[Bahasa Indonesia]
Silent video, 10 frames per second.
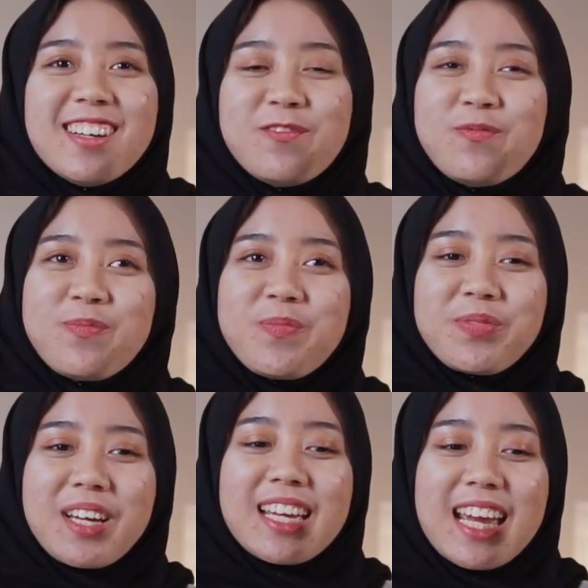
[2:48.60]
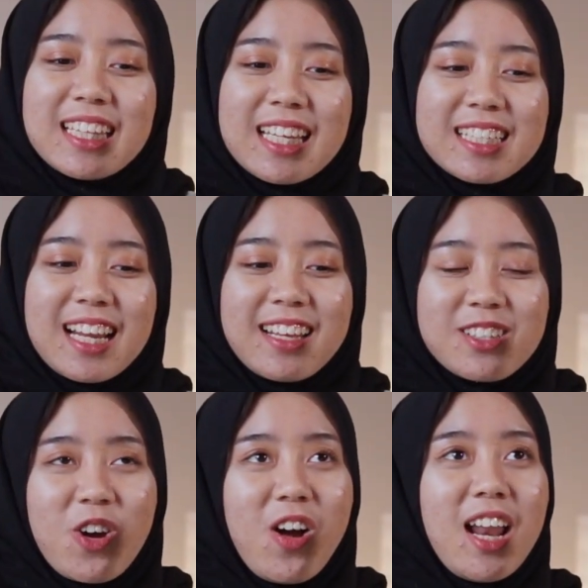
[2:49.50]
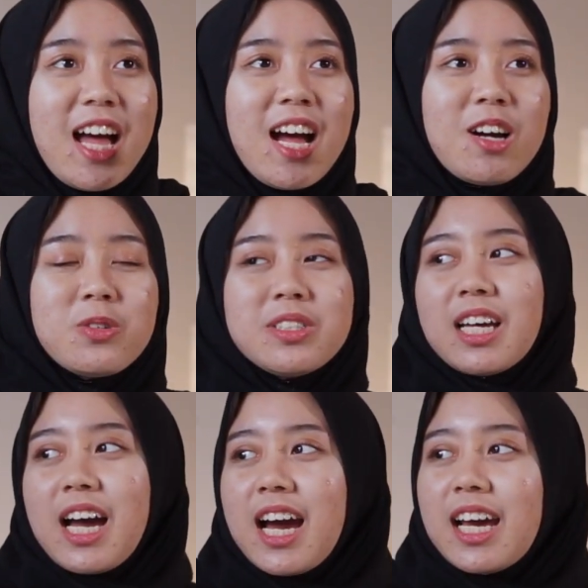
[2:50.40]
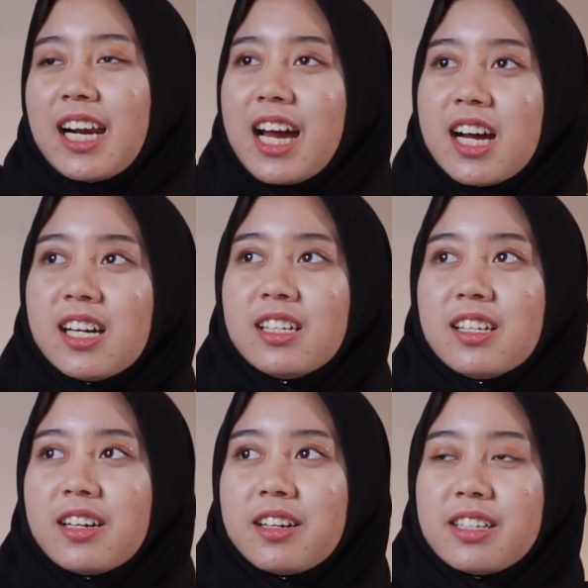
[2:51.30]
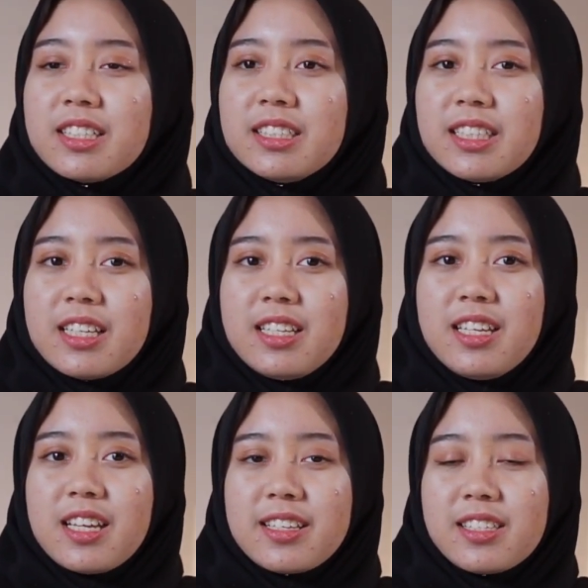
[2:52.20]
Hmm, kegiatan selain sekolah aku sekarang uh, jadi